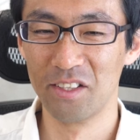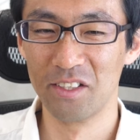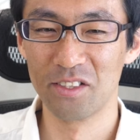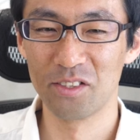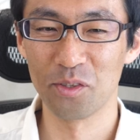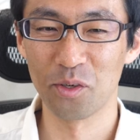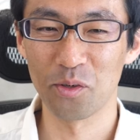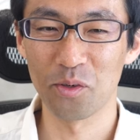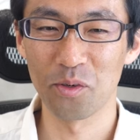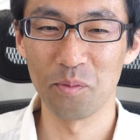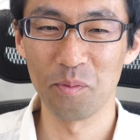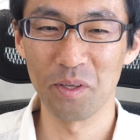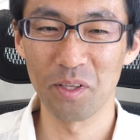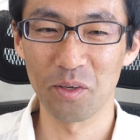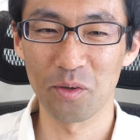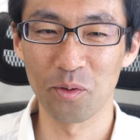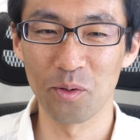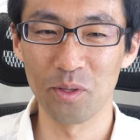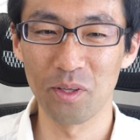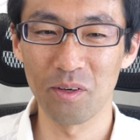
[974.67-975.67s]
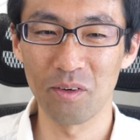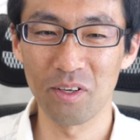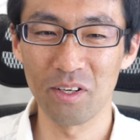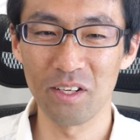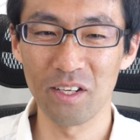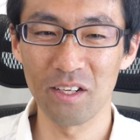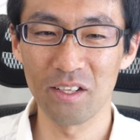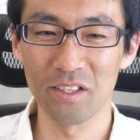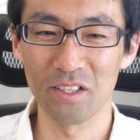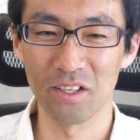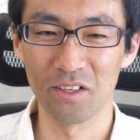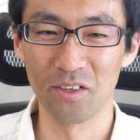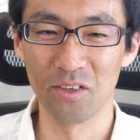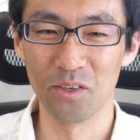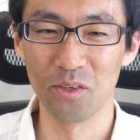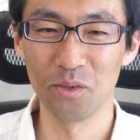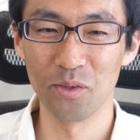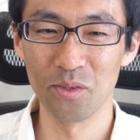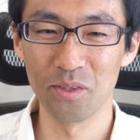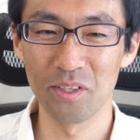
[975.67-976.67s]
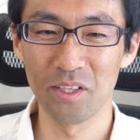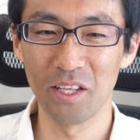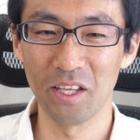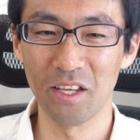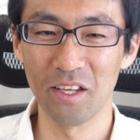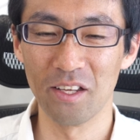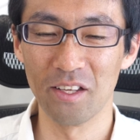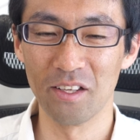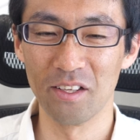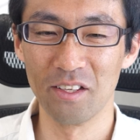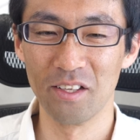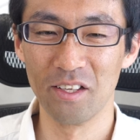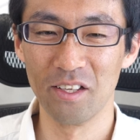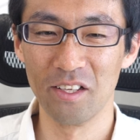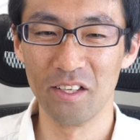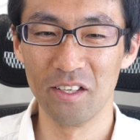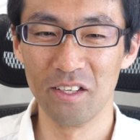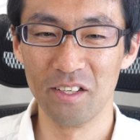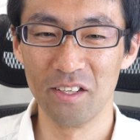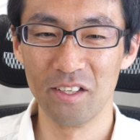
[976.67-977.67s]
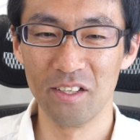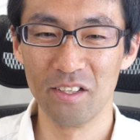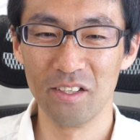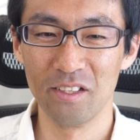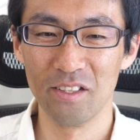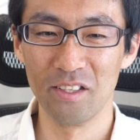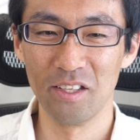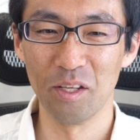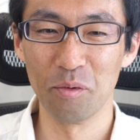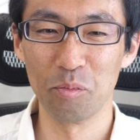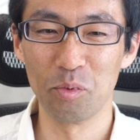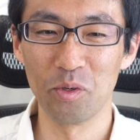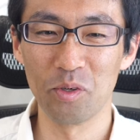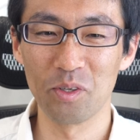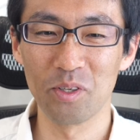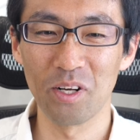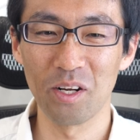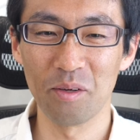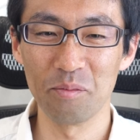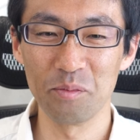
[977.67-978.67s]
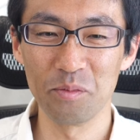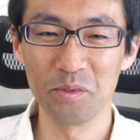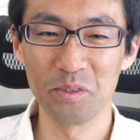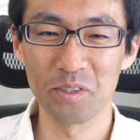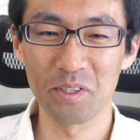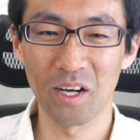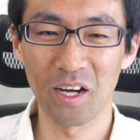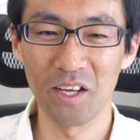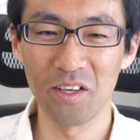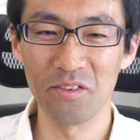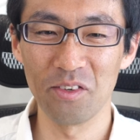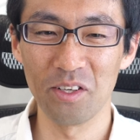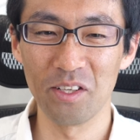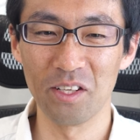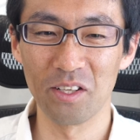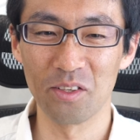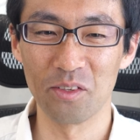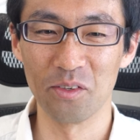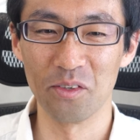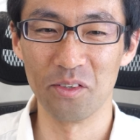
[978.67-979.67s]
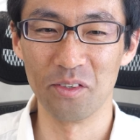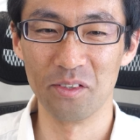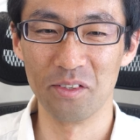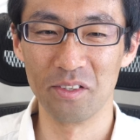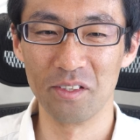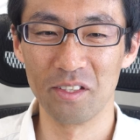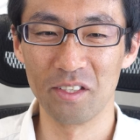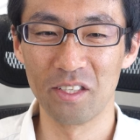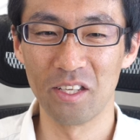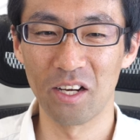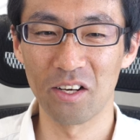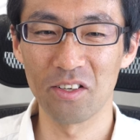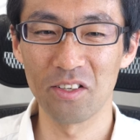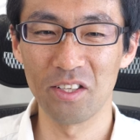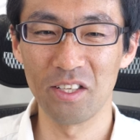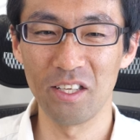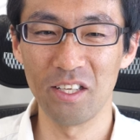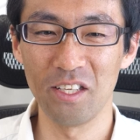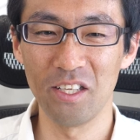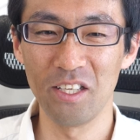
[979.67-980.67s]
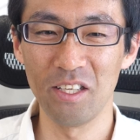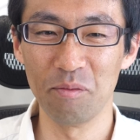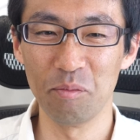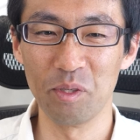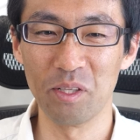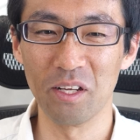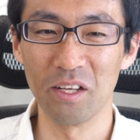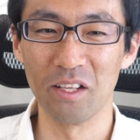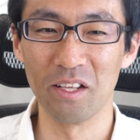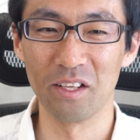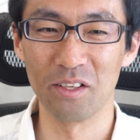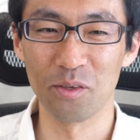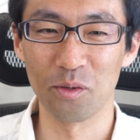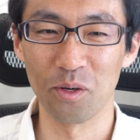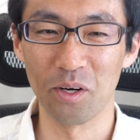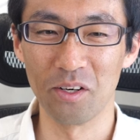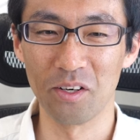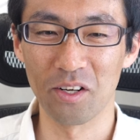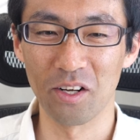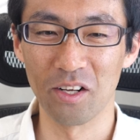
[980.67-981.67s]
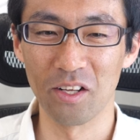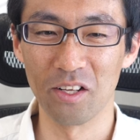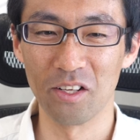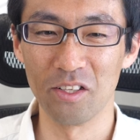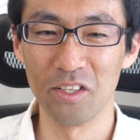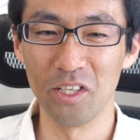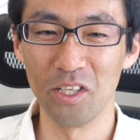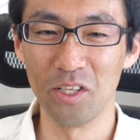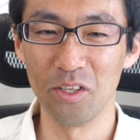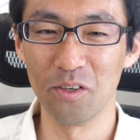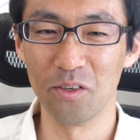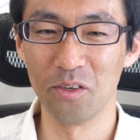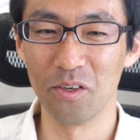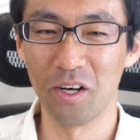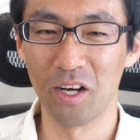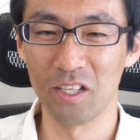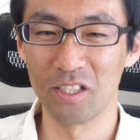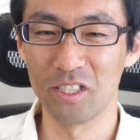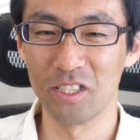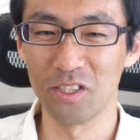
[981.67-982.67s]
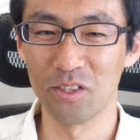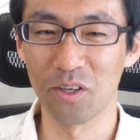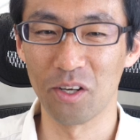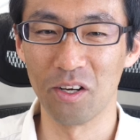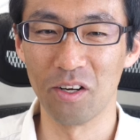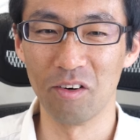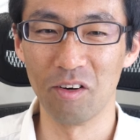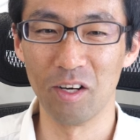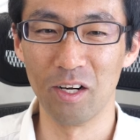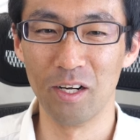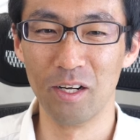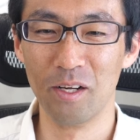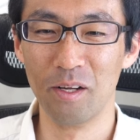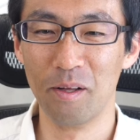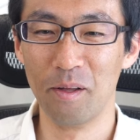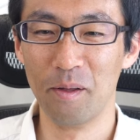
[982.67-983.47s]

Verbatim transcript: そこまでこだわらんだろう4ってねプログラム界隈だと逆にいいみたいなとこあるから248とかは